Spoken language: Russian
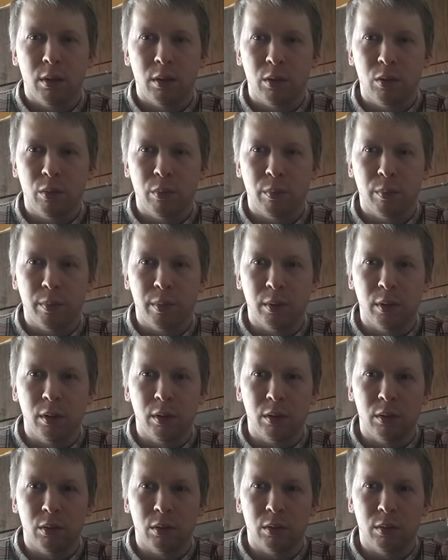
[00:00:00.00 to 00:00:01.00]
на нем плыл
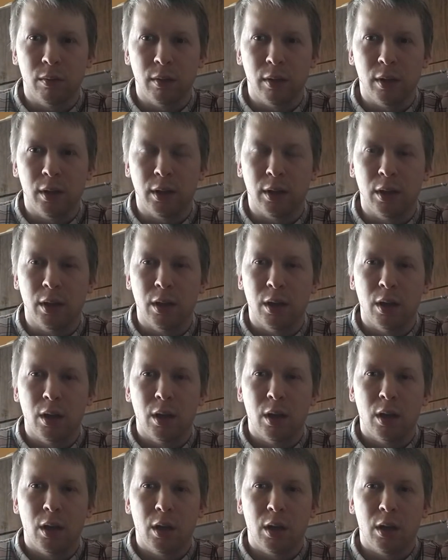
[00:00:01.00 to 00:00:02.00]
кто-то великий.
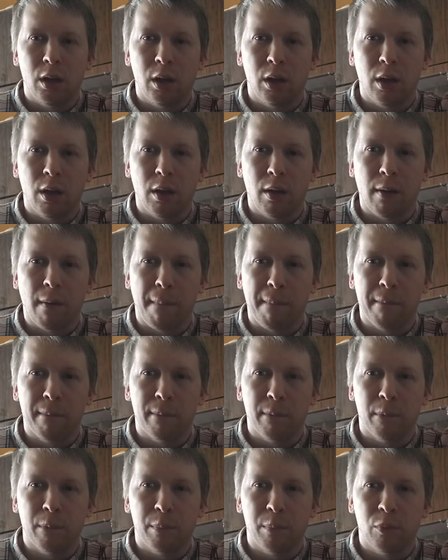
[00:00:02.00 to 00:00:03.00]
И
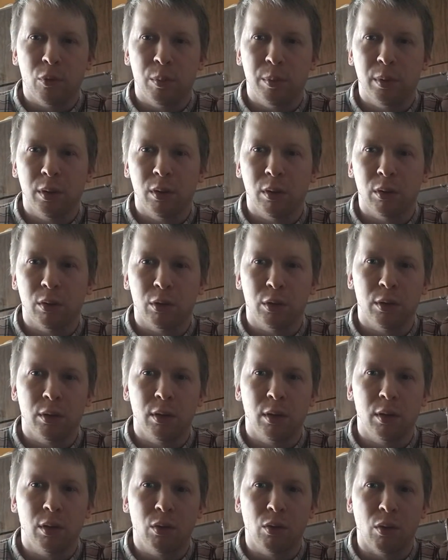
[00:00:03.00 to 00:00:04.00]
плыл он очень
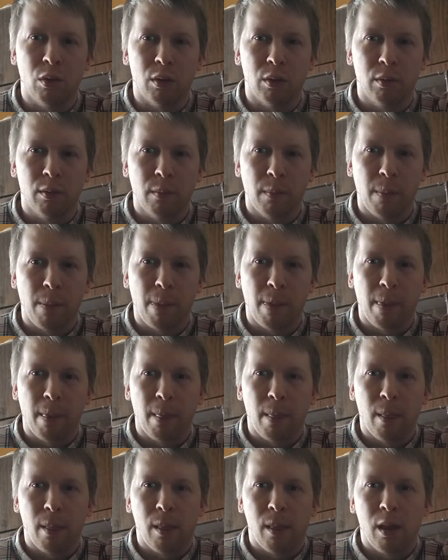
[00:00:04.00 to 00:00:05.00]
далеко.
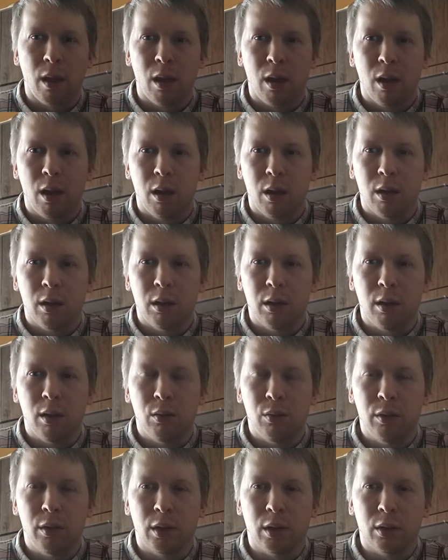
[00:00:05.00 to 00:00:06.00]
И
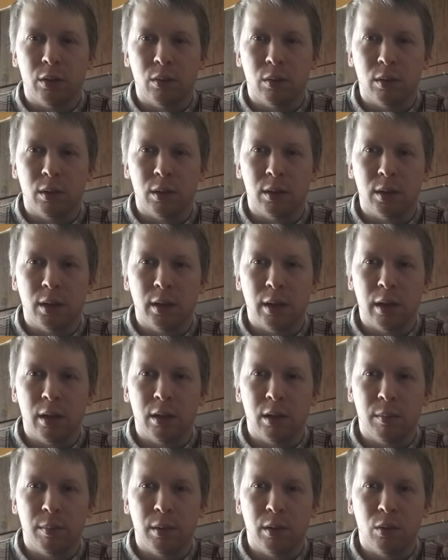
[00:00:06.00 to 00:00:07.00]
люди, которые стояли
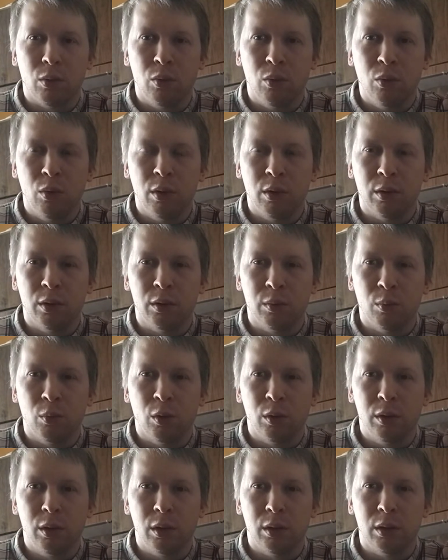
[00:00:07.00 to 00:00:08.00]
на берегу, они
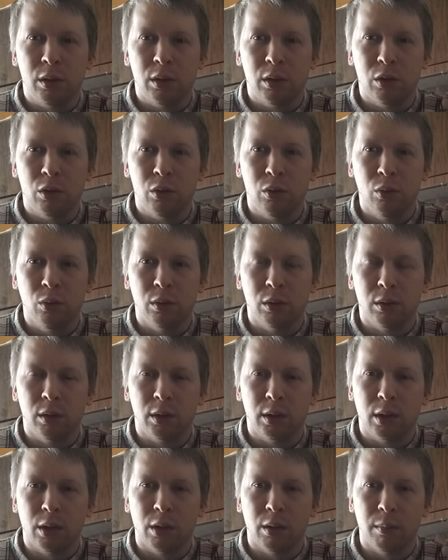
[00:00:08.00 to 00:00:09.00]
смотрят и ждут этот
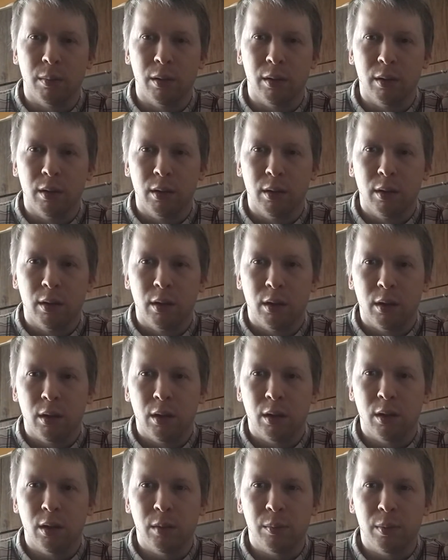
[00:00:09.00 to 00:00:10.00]
корабль.
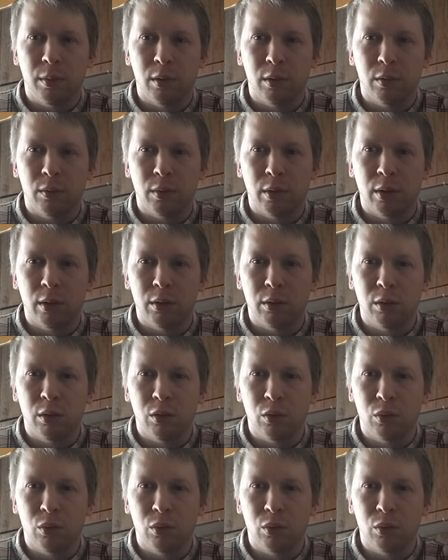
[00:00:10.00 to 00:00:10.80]
И они переживают те